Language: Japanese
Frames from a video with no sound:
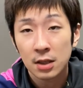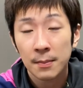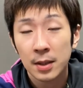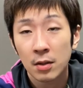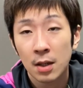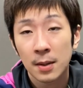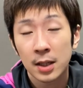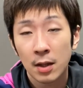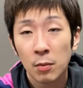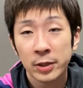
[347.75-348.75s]
裏面の
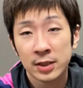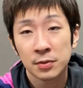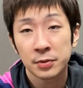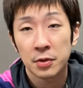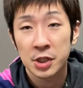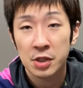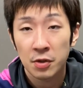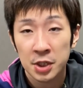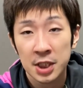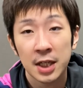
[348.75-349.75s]
ラバーで表ソフトを使
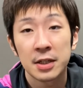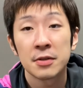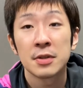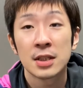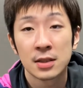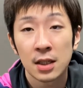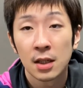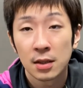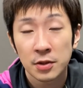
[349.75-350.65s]
用しない理由ですね